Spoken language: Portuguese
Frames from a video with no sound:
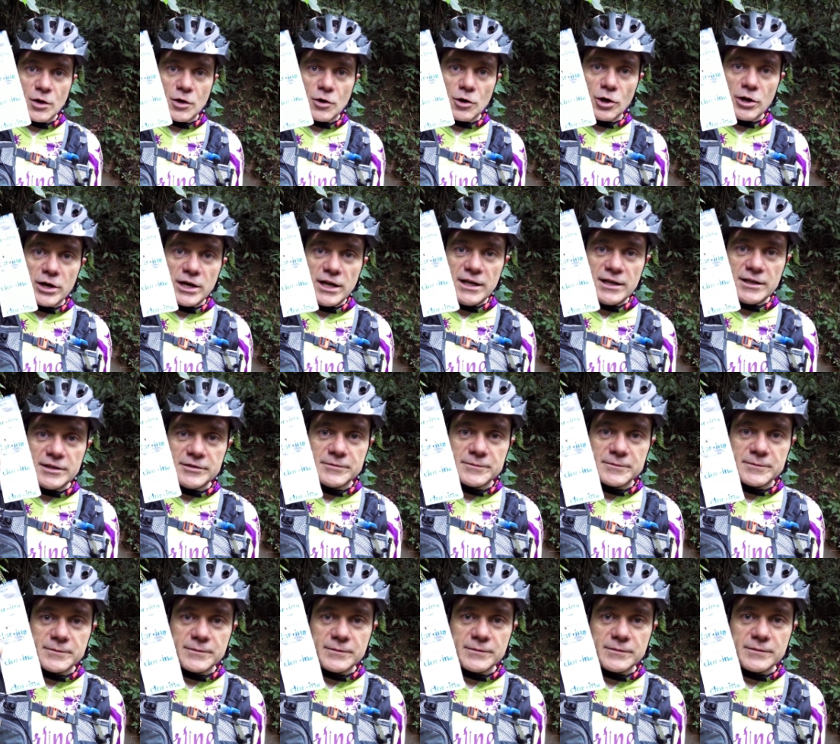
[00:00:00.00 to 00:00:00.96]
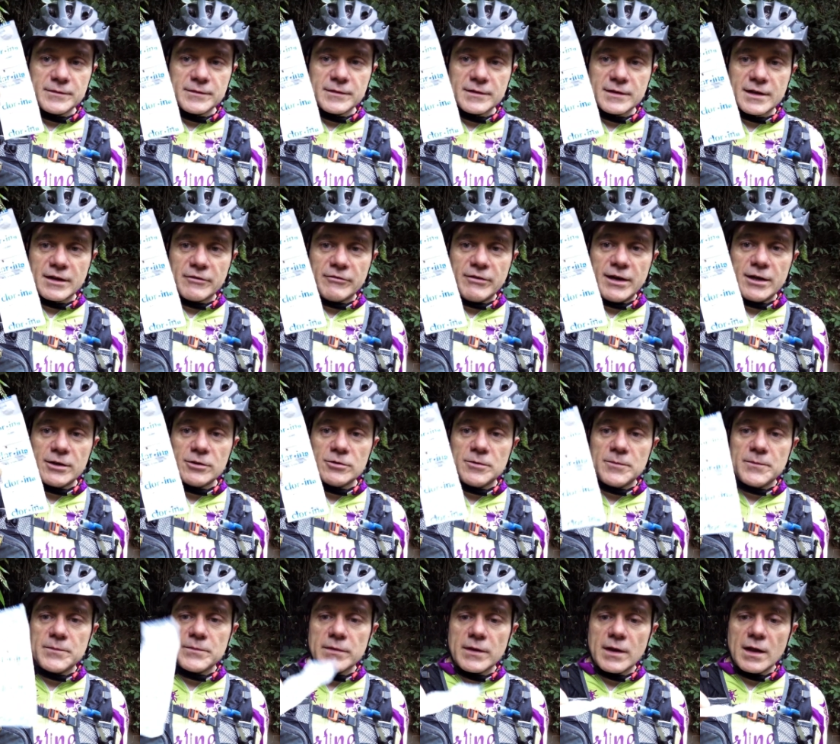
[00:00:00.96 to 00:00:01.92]
Clorim, tá vendo?
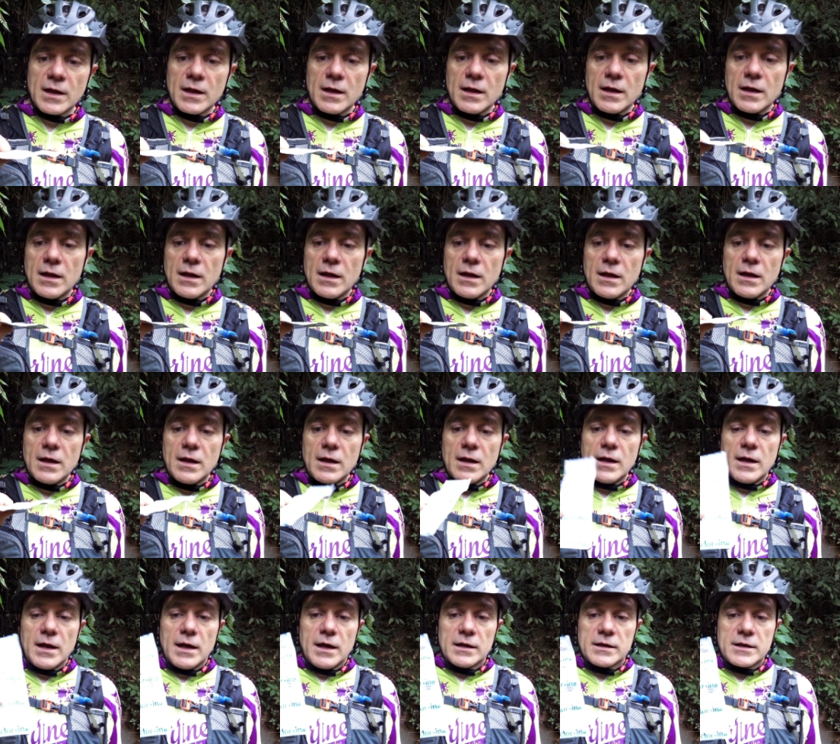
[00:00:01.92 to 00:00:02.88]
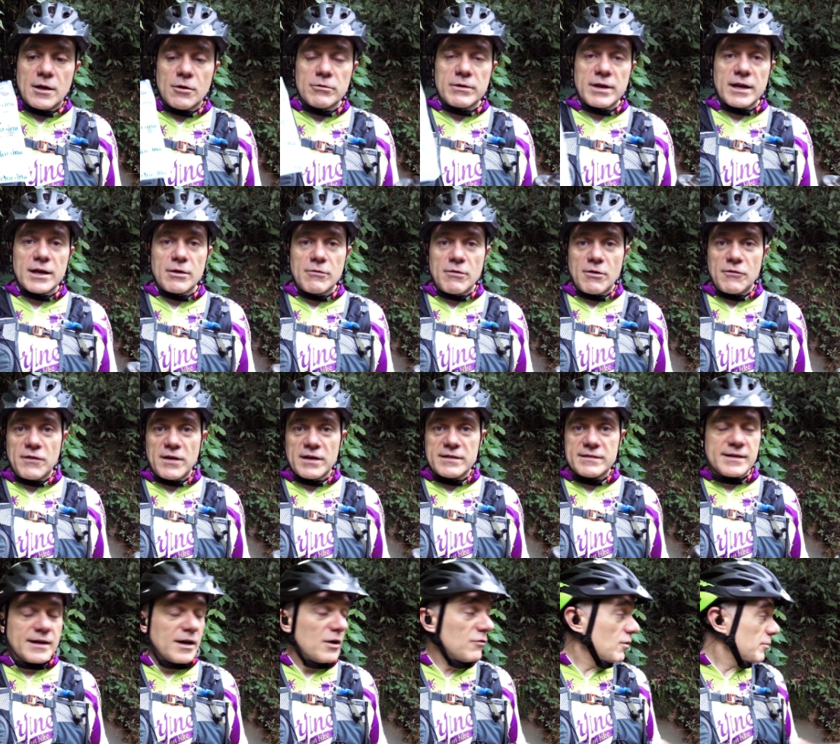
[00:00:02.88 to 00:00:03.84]
Então o que, que eu vou fazer?